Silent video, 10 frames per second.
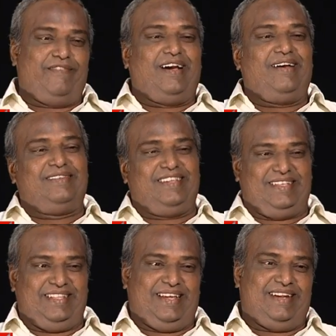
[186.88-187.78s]
వివాహం
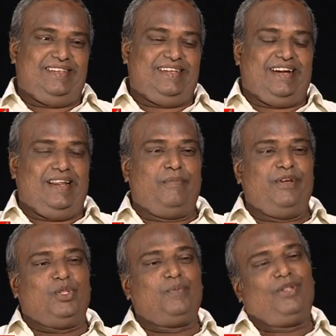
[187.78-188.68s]
చేసిన దగ్గర నుంచి
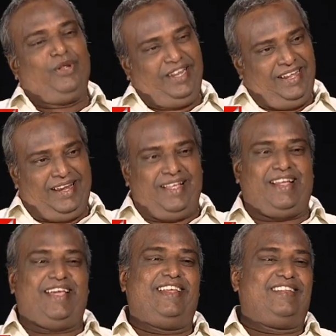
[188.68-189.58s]
డెబ్బై తొమ్మిదిలోనే నా
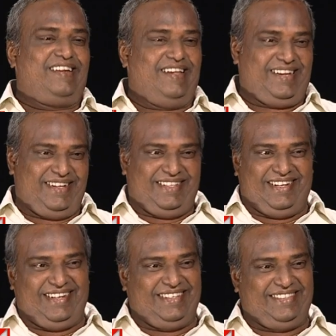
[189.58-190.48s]
కెరీర్ స్టార్ట్
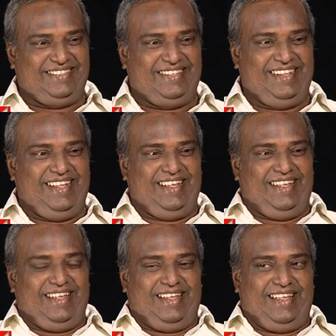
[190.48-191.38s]
అయిందండి
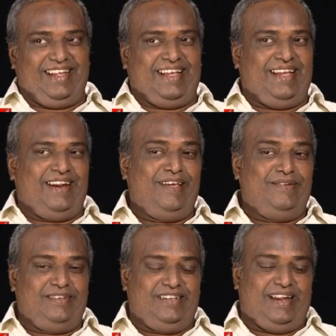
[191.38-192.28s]
ఇంకా
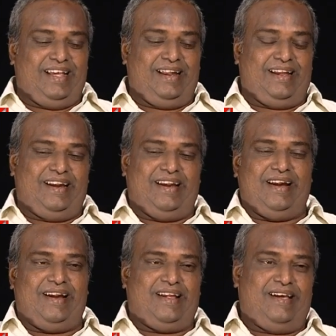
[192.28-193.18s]
నేను ఈ నాన్నగారి
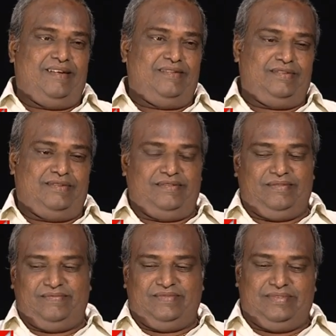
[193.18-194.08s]
నాటకాలు
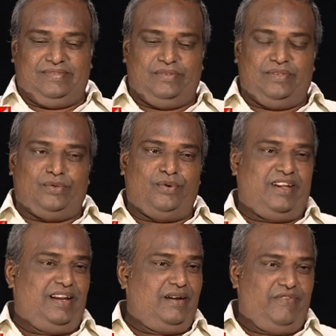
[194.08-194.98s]

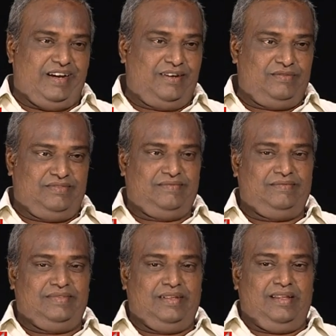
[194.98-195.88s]
చూడటానికి వెళ్ళడం
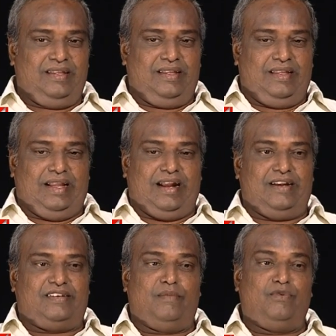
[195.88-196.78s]

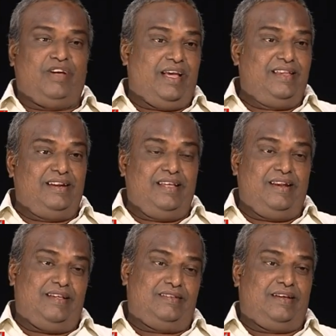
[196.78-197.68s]
అక్కడ షణ్ముఖ
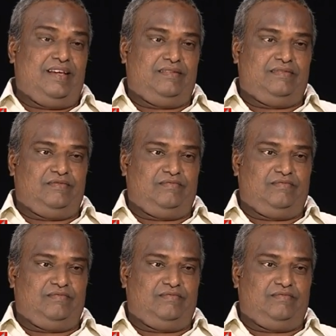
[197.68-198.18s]
ఆంజనేయరాజు గారు